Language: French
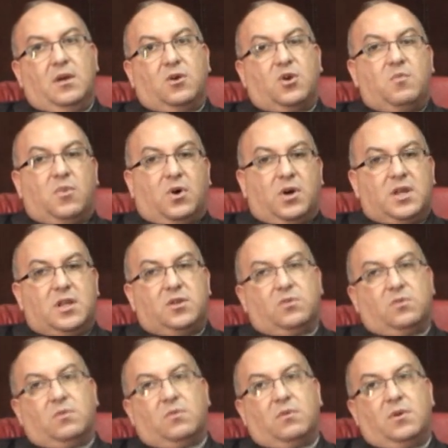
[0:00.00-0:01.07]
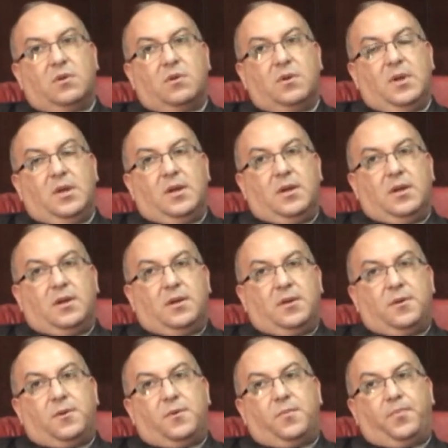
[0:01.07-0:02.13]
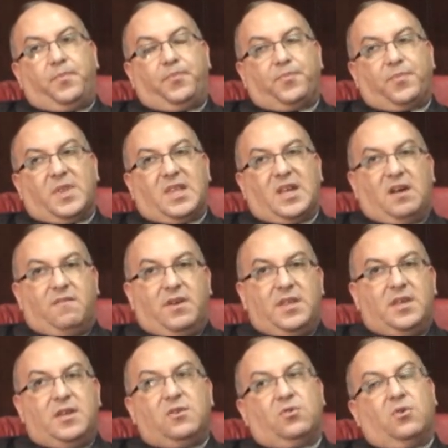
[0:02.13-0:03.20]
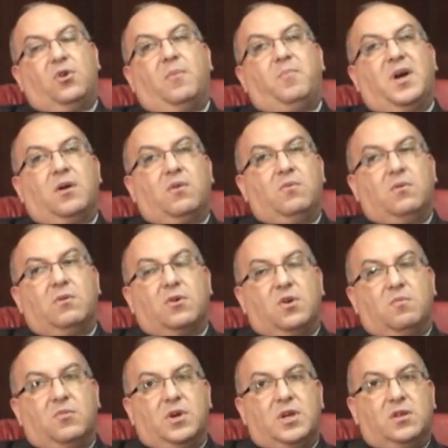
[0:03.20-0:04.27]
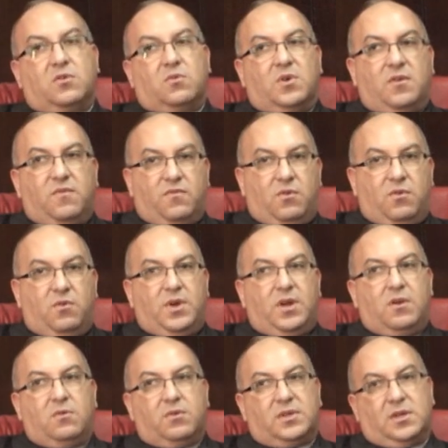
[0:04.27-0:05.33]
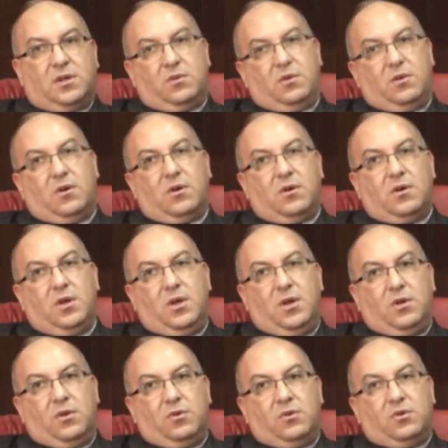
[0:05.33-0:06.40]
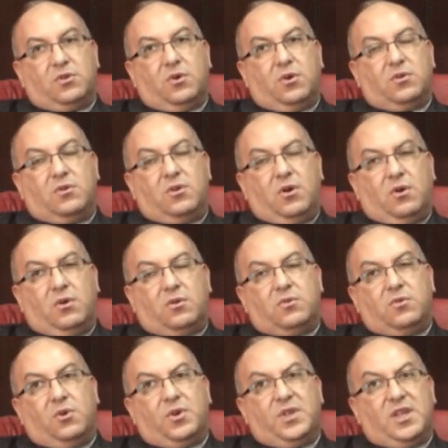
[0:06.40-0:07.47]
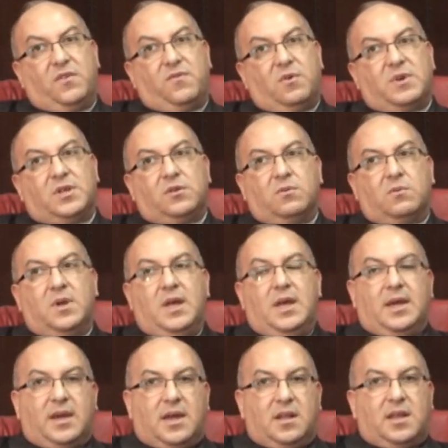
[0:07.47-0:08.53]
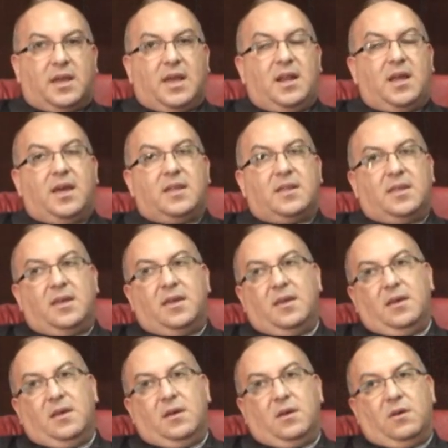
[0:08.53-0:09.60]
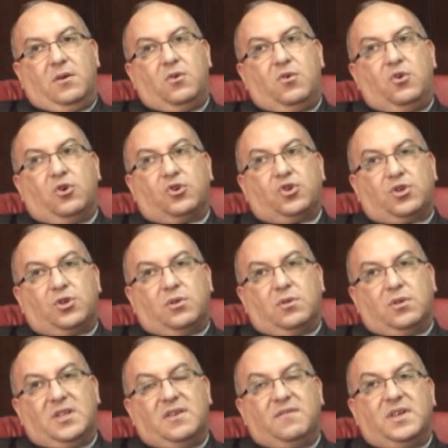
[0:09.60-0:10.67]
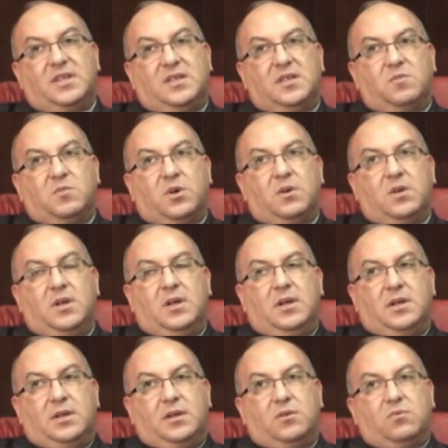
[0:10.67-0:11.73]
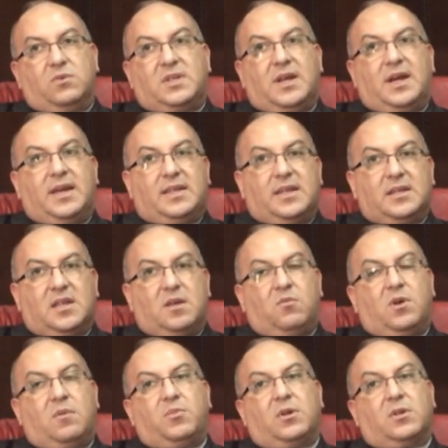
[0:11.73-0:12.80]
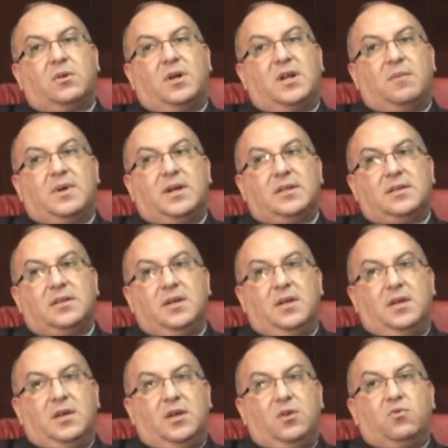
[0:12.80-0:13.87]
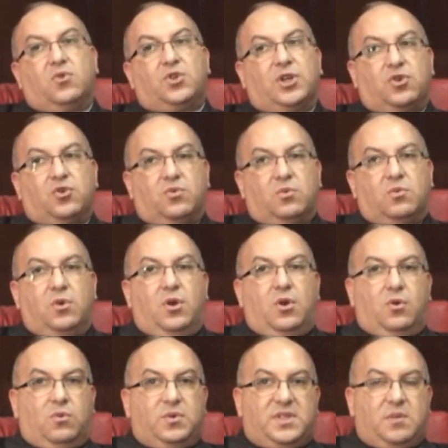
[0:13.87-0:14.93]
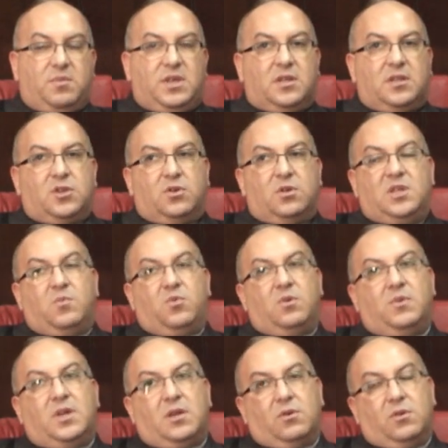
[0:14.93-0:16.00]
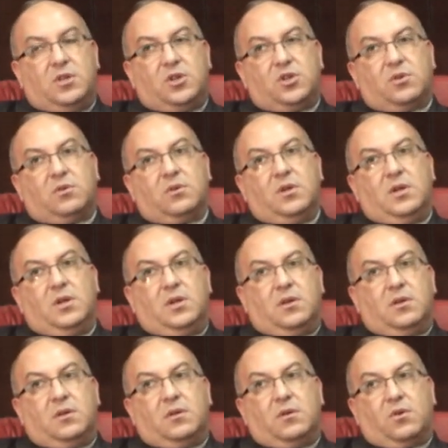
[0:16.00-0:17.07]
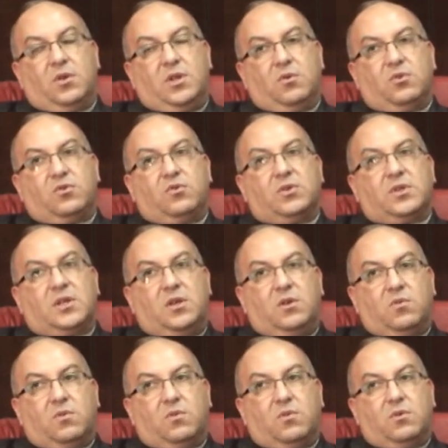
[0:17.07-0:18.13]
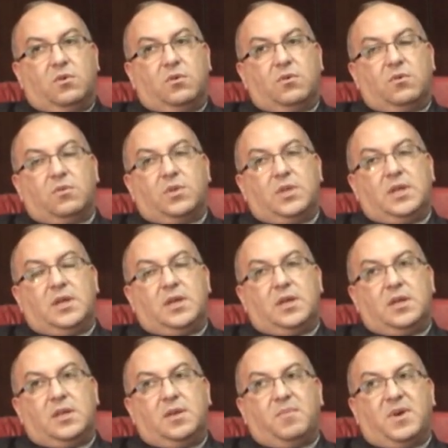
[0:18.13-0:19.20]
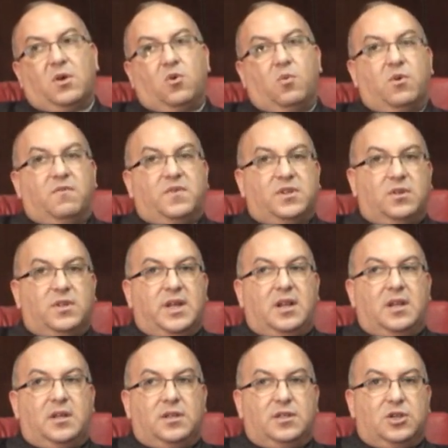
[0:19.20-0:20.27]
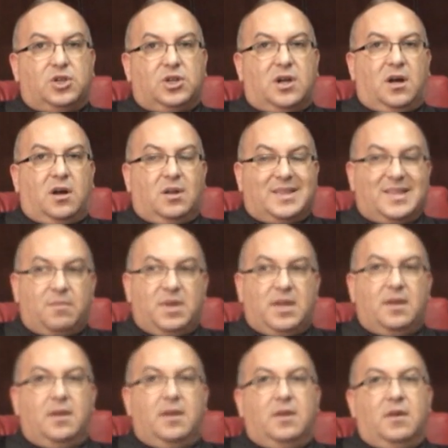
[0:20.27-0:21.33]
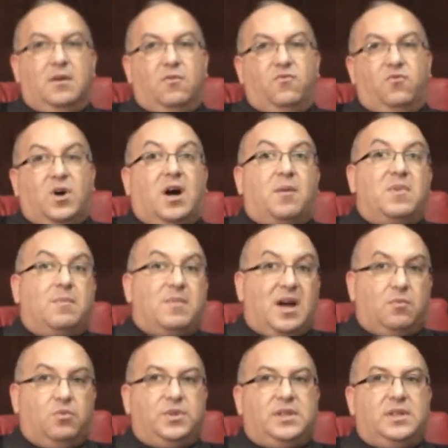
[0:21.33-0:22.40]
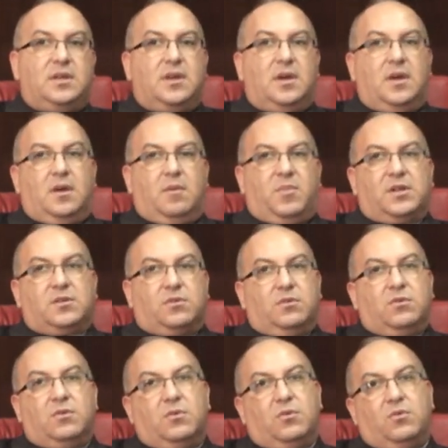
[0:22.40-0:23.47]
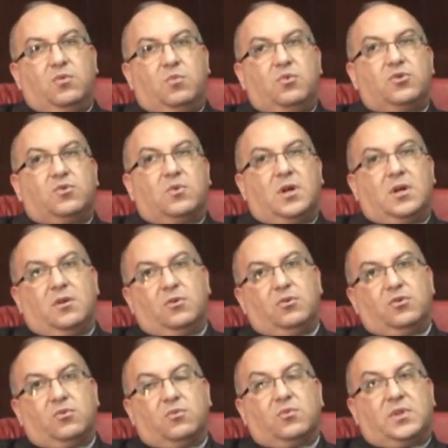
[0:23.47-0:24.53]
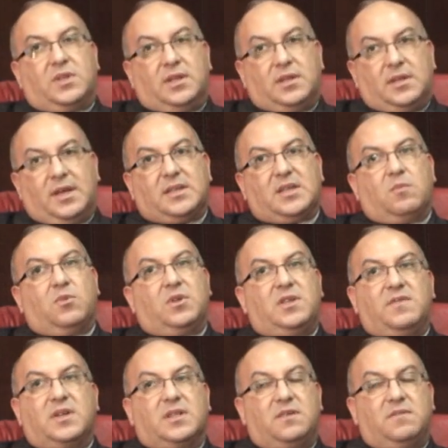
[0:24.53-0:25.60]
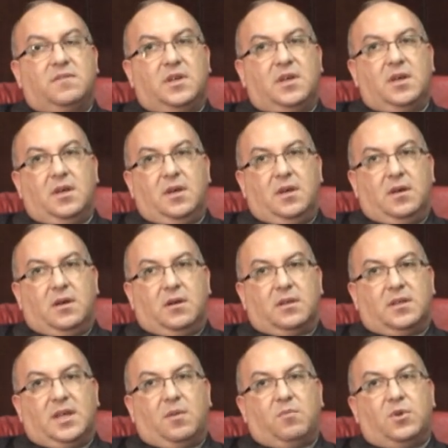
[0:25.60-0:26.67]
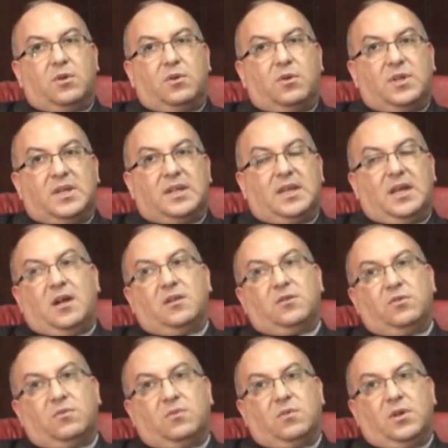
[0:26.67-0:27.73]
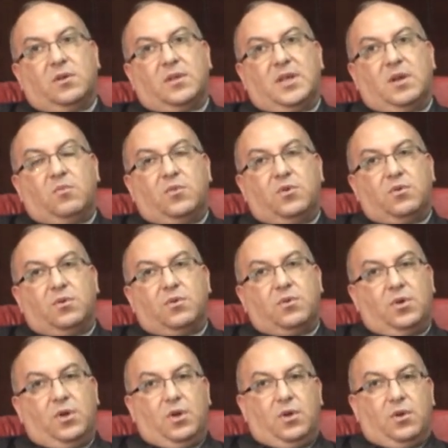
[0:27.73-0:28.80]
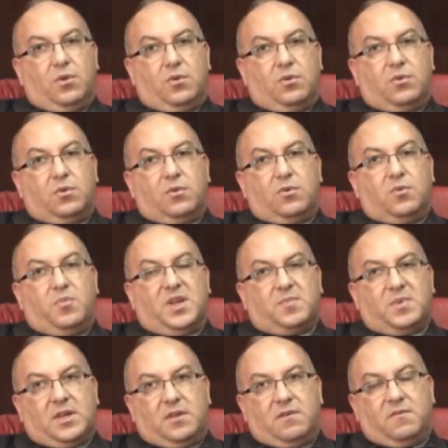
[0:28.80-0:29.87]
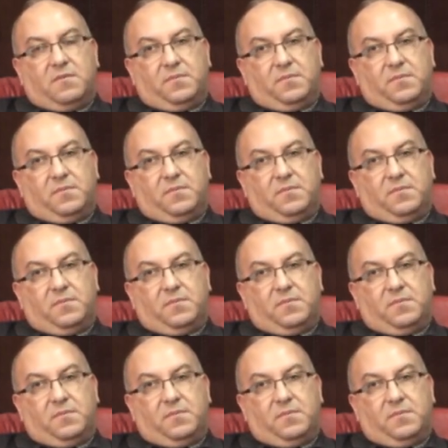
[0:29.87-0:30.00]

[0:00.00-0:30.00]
comment ils ont euh, travailler sur leur parcours, comment ils ont évolué au sein de leur, de unité de formation, quel, a été euh, leur champ d'investissement. Euh, tout cela est extrêmement important à la base. Et nous recherchons aussi bien des jeunes diplômés que des gens, que des ressources qui ont des, parcours professionnels déjà entamés, voire même aboutis, parce que nos besoins sont extrêmement diversifiés en termes d'intégration et en termes de, de perspectives.